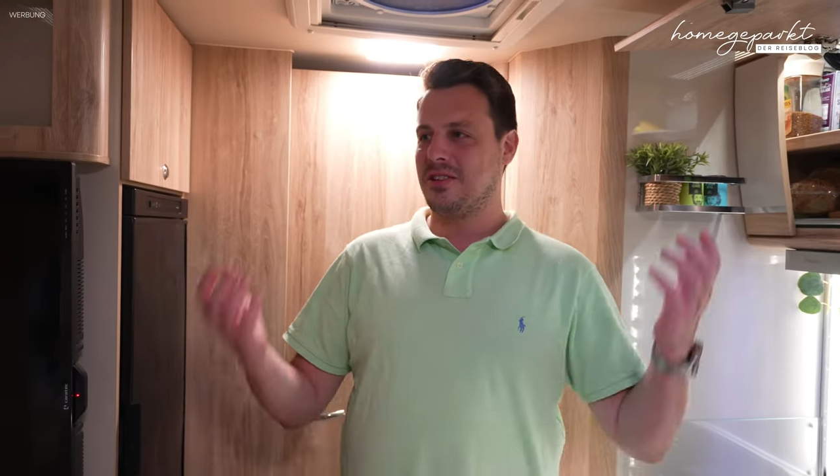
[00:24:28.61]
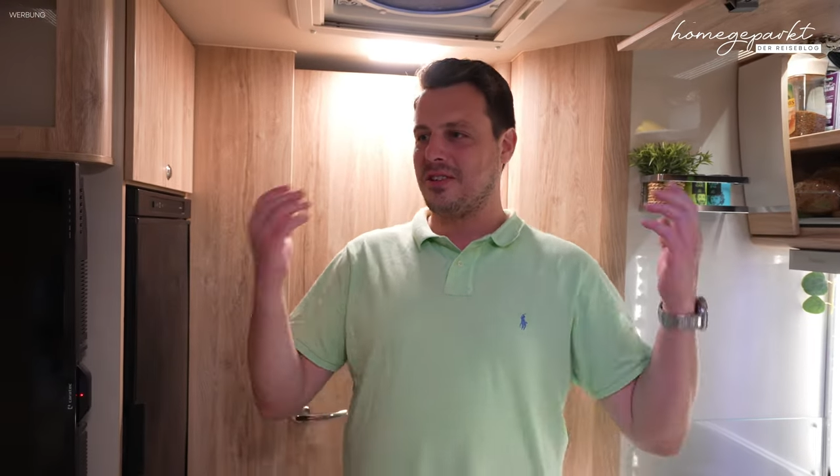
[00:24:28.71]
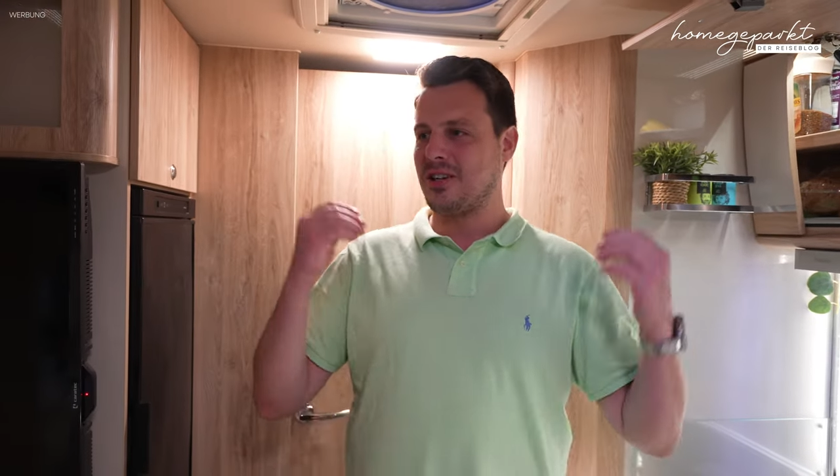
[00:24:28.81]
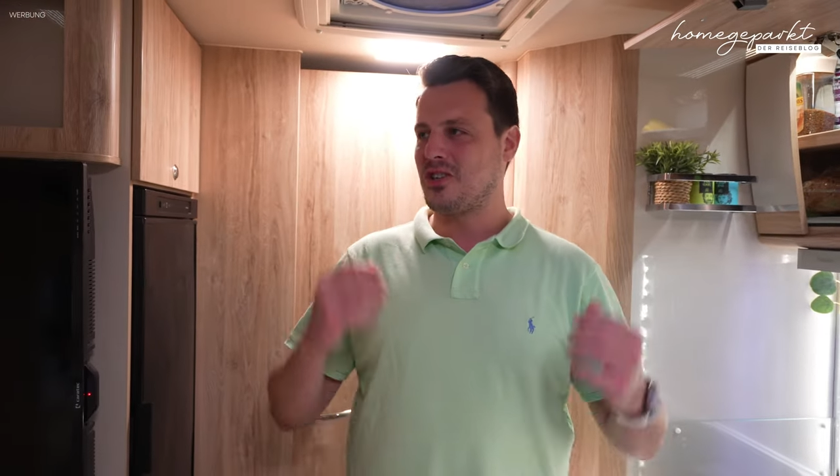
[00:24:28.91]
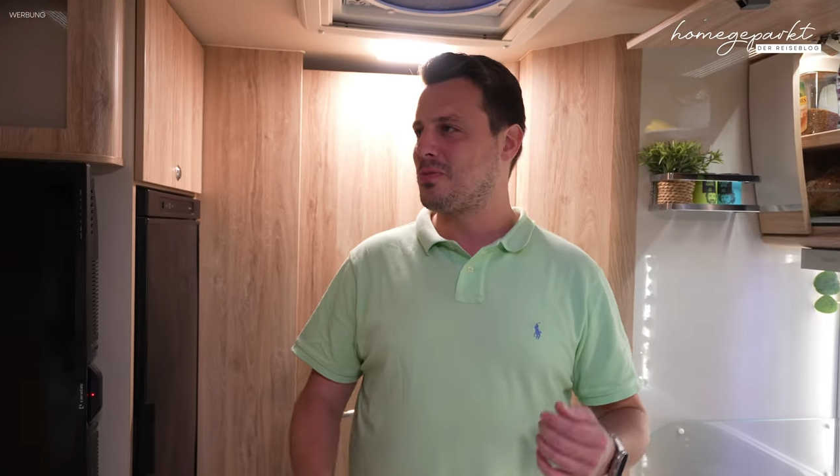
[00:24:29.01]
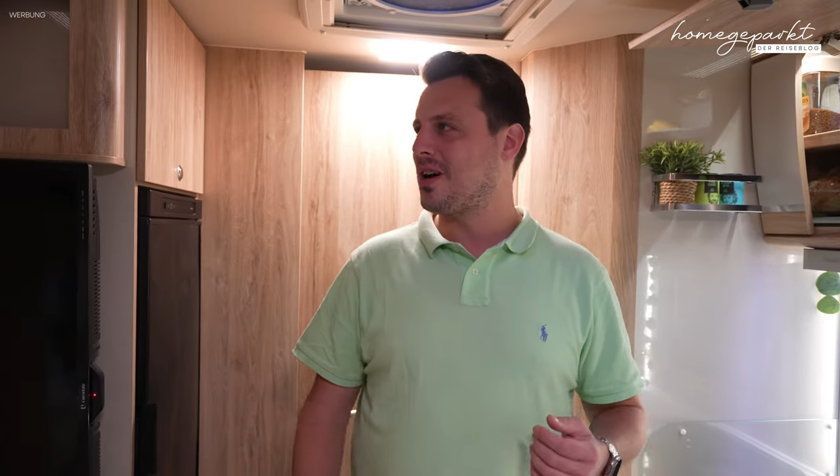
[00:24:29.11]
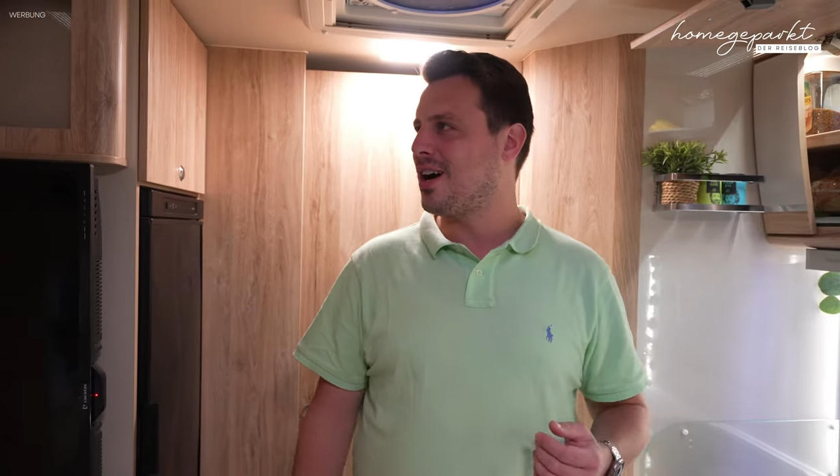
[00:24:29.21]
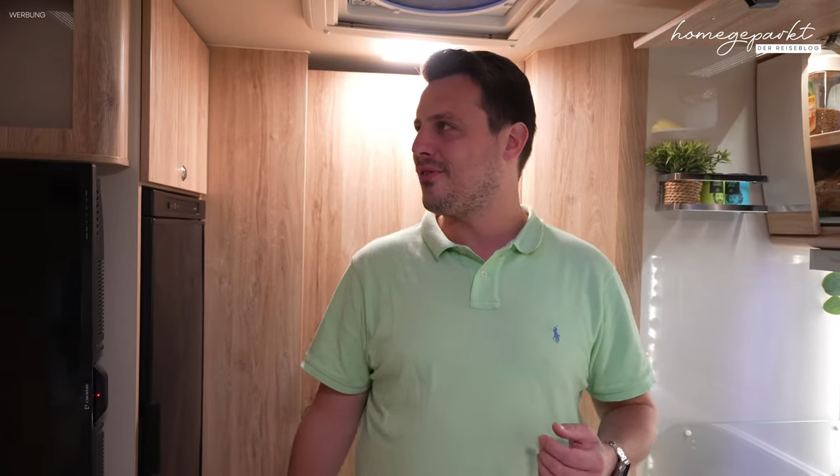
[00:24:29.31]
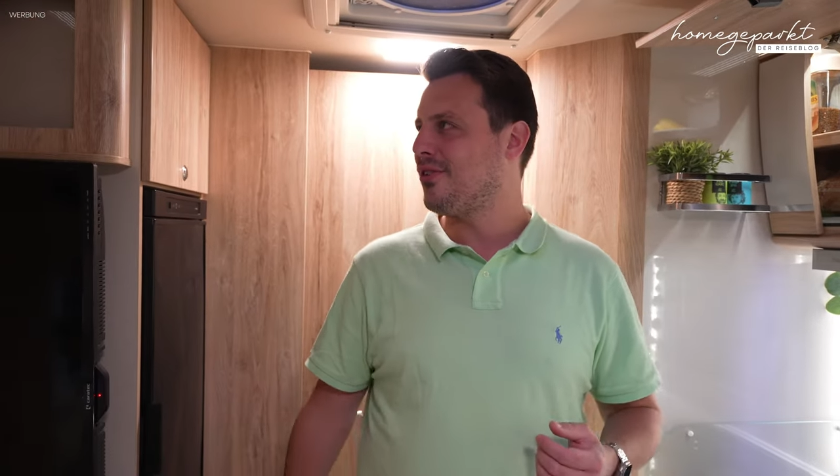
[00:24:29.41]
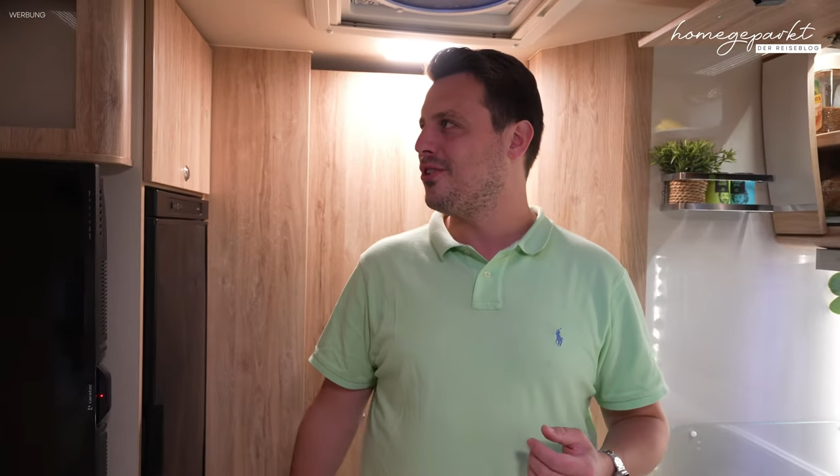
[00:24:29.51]
ja,
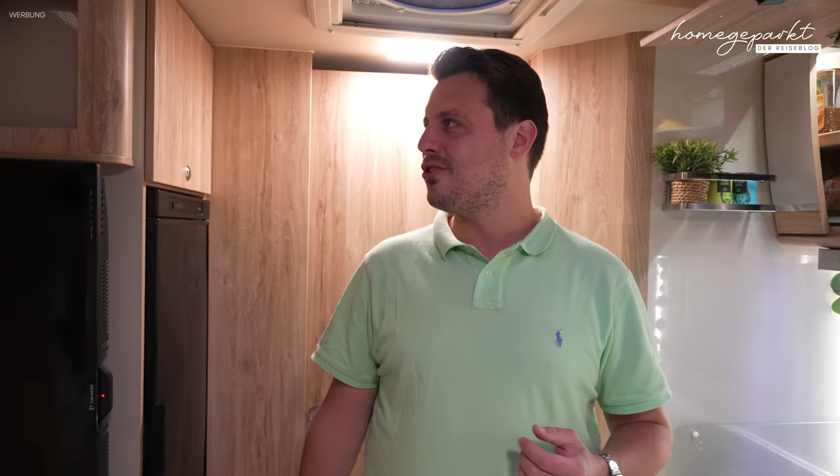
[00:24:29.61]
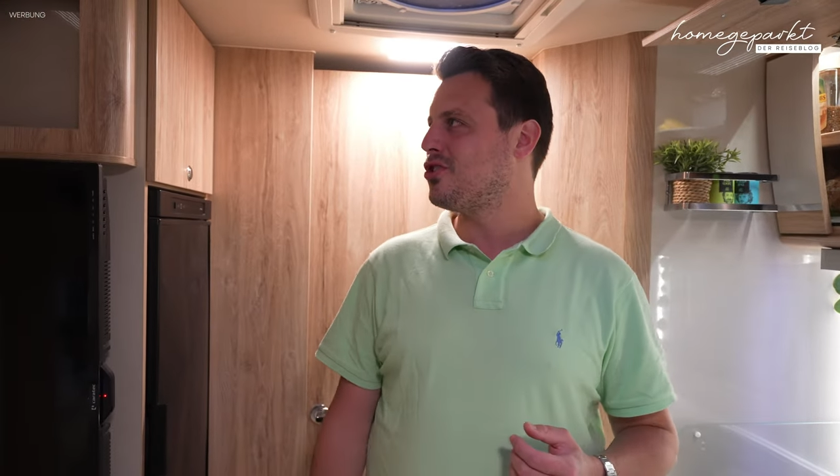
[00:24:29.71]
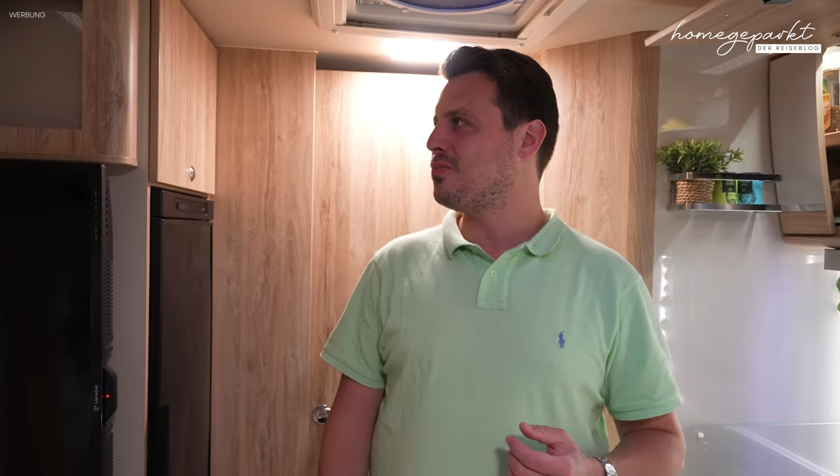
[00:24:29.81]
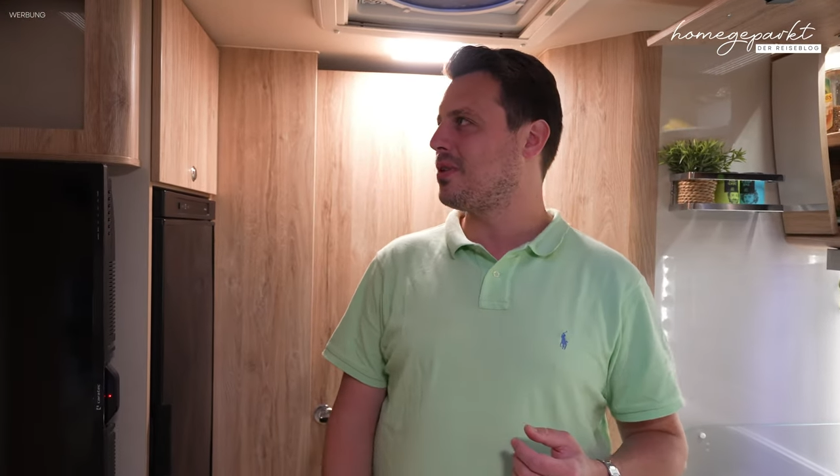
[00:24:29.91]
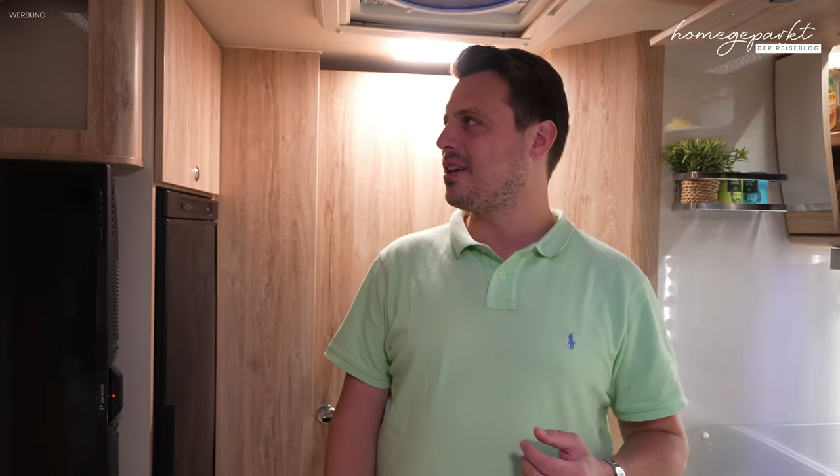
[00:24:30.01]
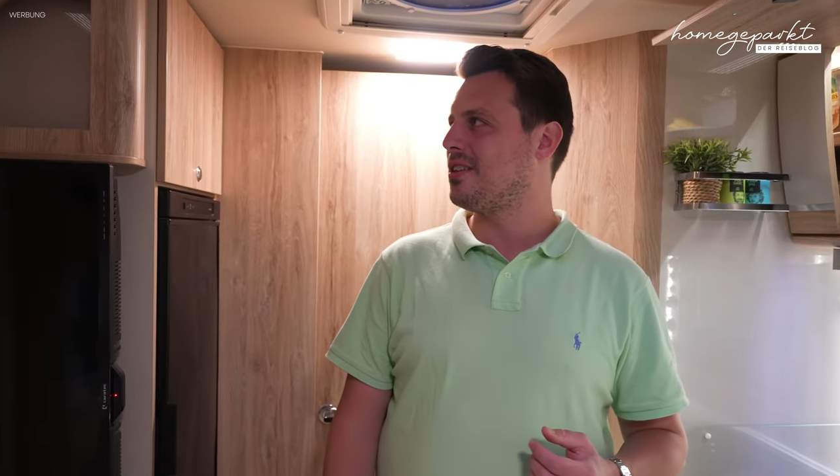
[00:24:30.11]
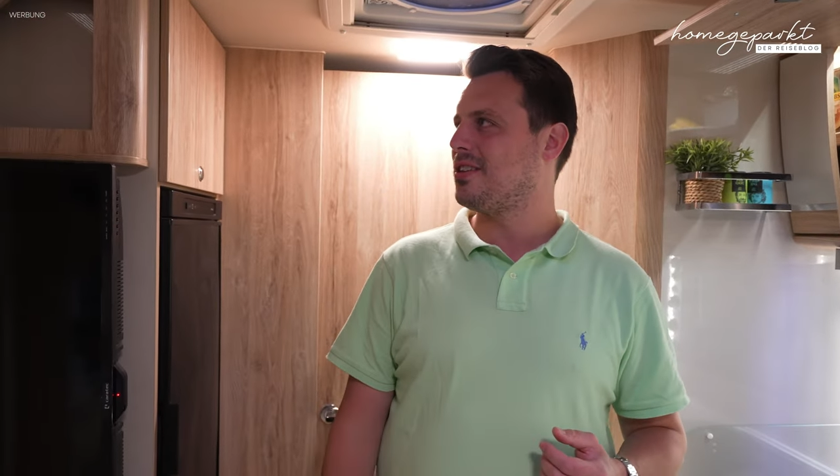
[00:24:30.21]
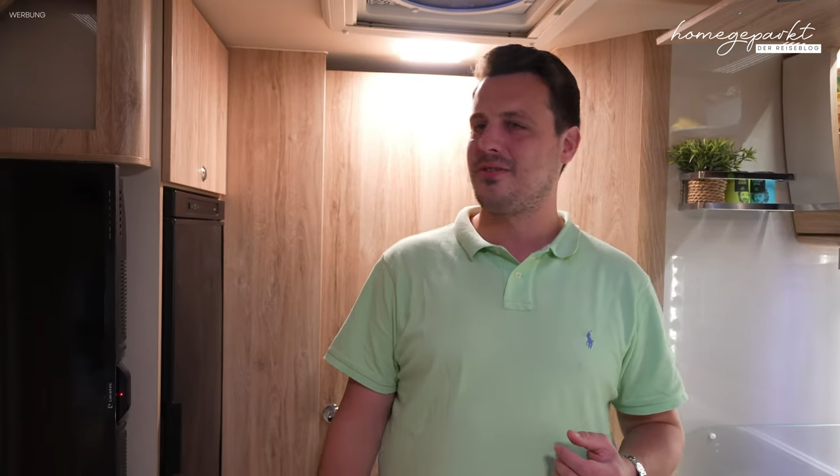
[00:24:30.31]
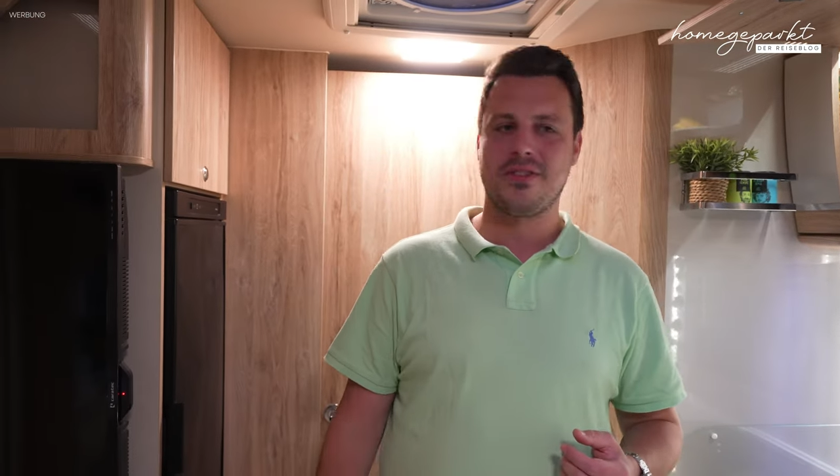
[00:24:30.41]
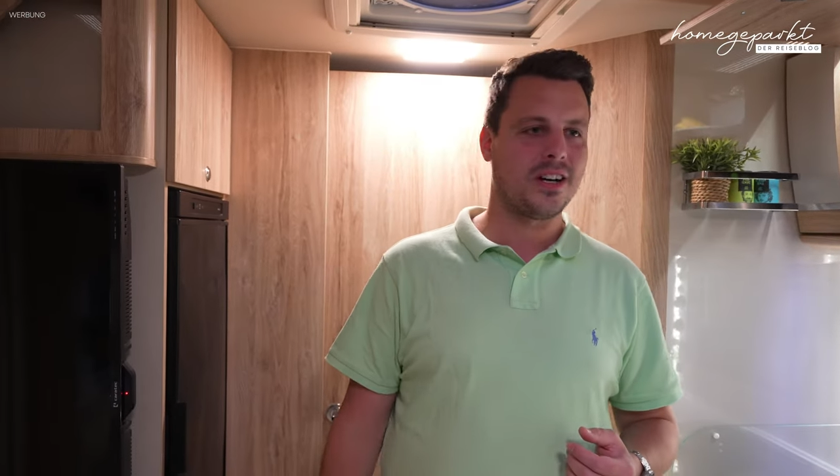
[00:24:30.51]
Sprachfehler,
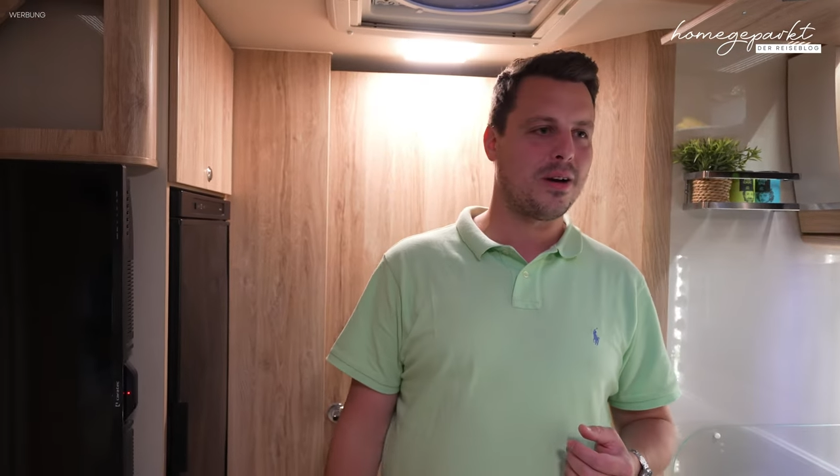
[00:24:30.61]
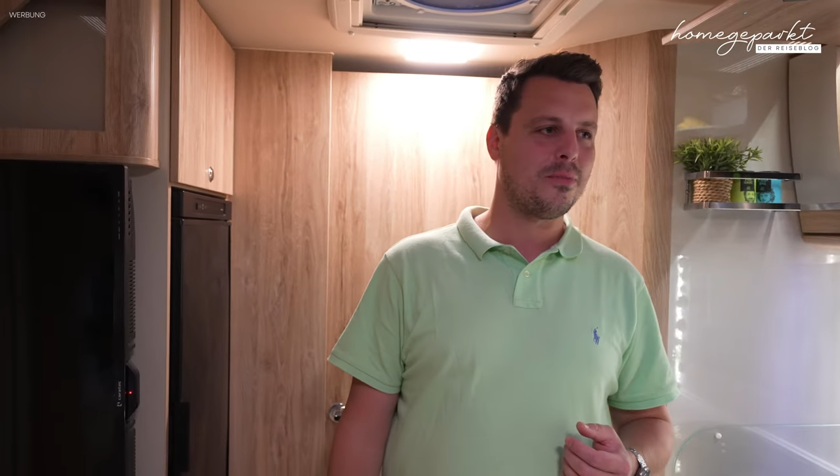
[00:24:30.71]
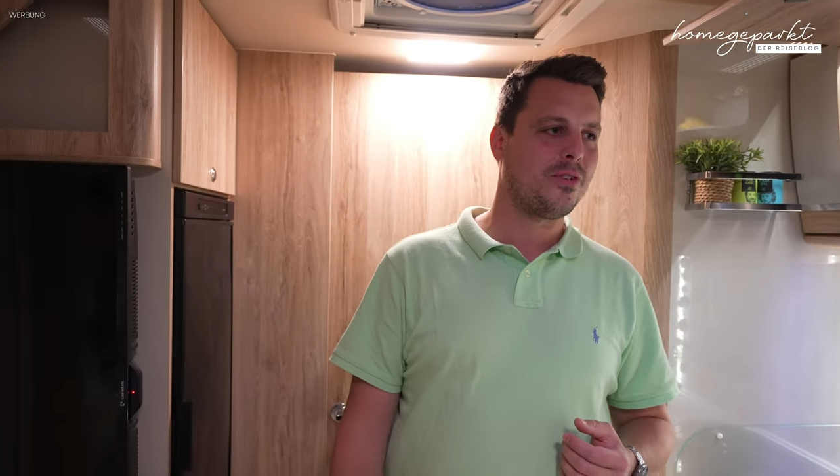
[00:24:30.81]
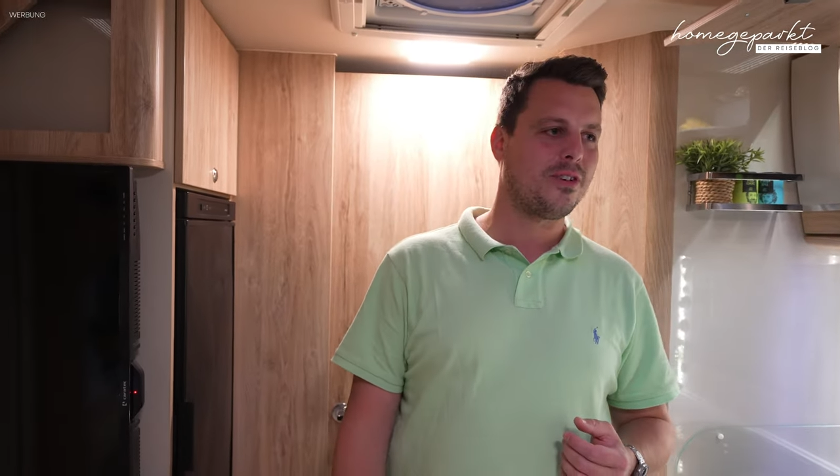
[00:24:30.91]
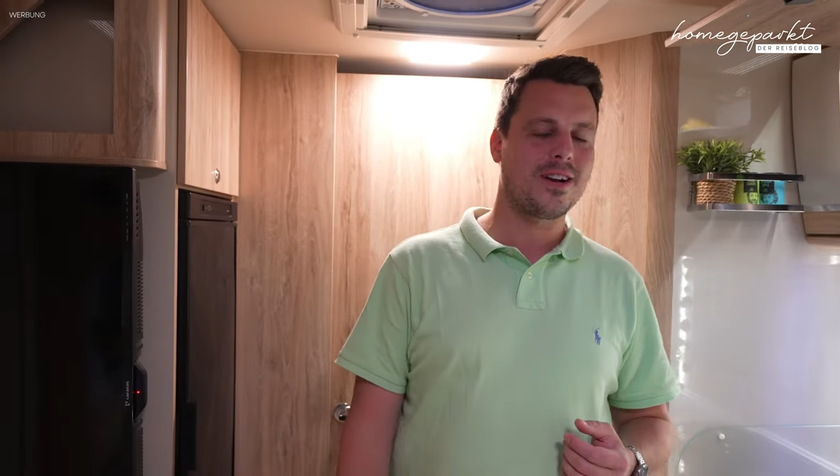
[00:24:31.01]
Sprechverrammler,